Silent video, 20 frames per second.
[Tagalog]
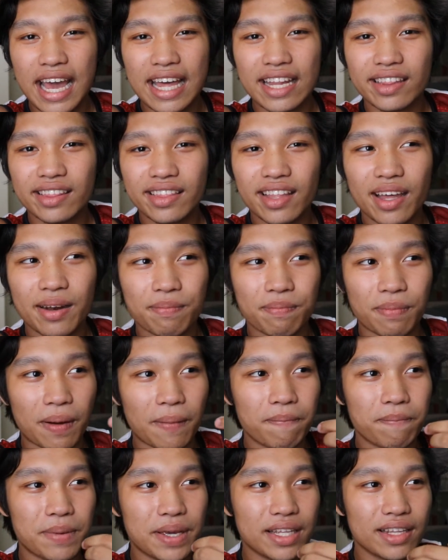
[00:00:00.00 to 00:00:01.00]
and then
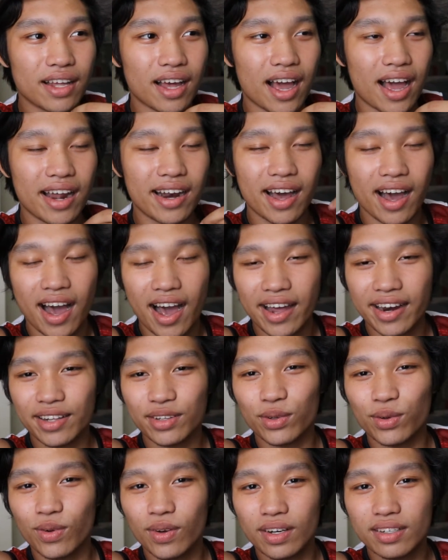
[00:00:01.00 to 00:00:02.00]
pag pit ana,
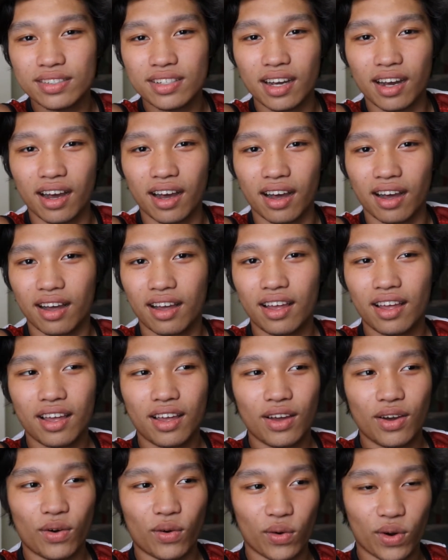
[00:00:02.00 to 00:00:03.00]
ana tong gwardiya nga
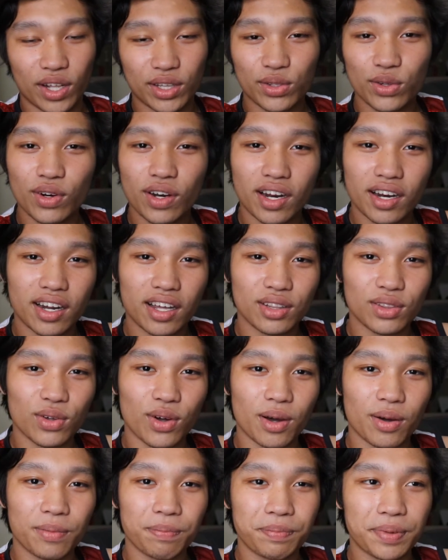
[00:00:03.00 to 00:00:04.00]
hulaton lang
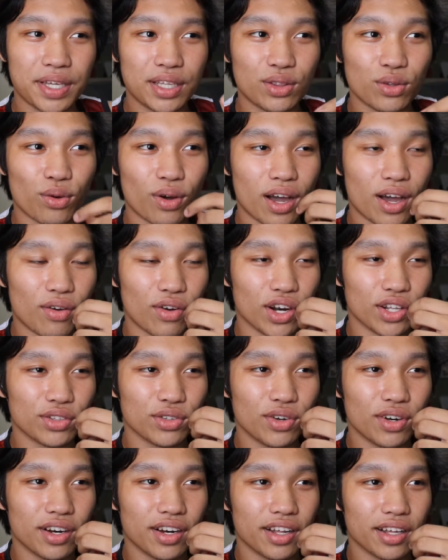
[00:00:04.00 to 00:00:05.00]
nato ang pito ha
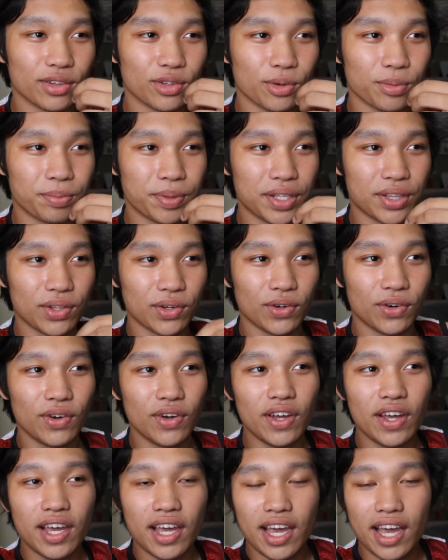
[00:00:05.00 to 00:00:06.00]
hulaton lang nato pito
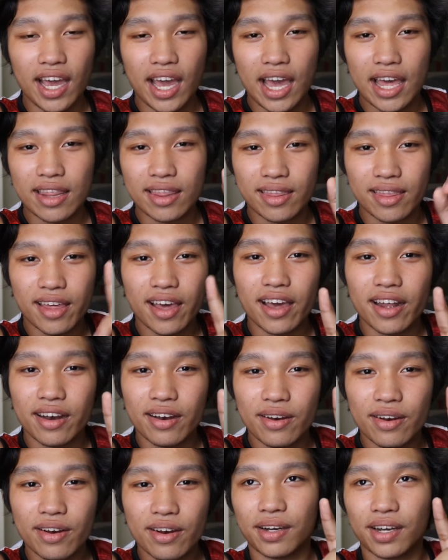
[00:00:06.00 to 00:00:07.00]
And
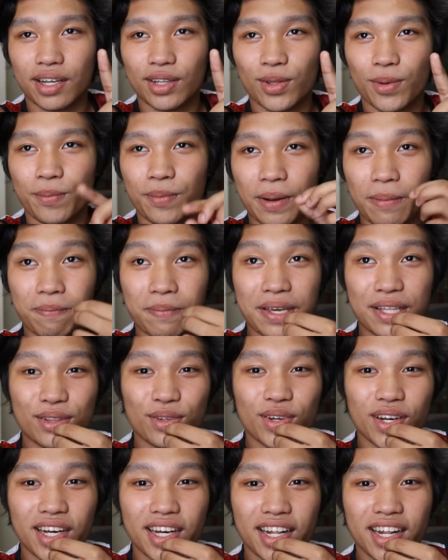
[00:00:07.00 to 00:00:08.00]
then, katong pagpito na